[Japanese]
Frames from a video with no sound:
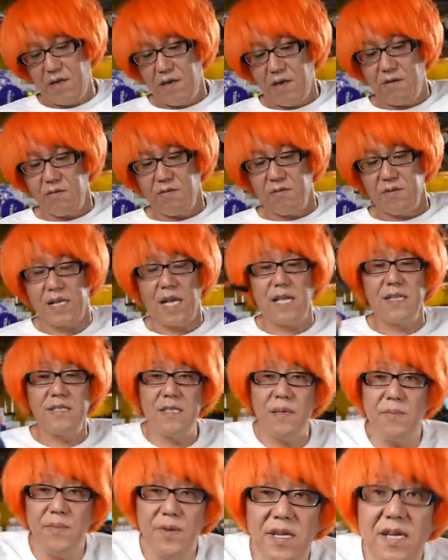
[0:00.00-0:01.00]
この さん
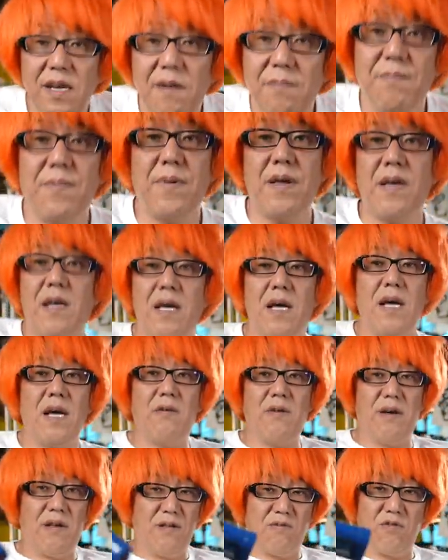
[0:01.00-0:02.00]
ぜん
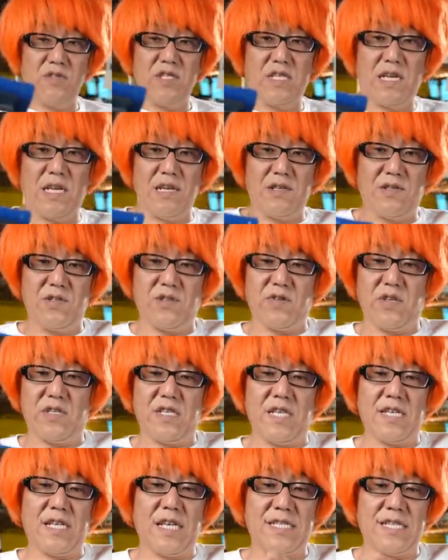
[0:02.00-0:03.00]
ミリアンペアアワー のニッケル水素で
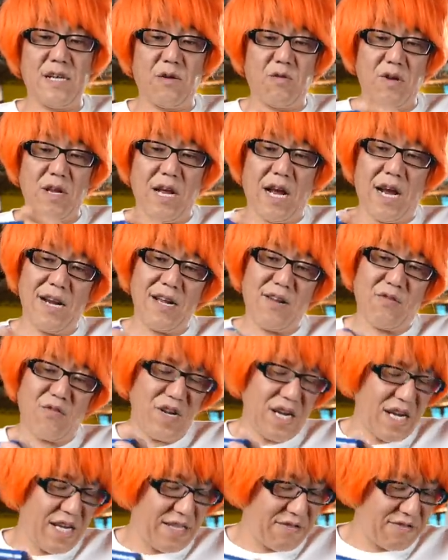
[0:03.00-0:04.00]
すね。確かこれあれこ
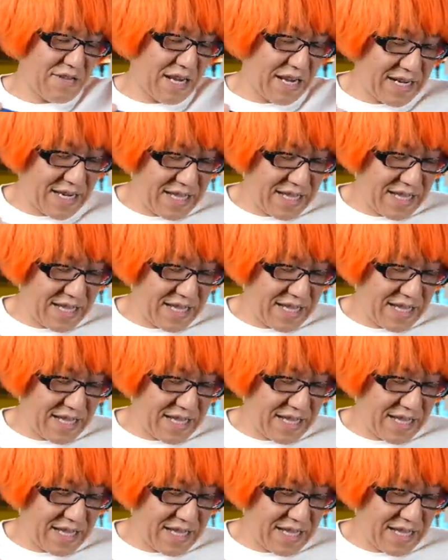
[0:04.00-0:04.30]
れが入ってんの入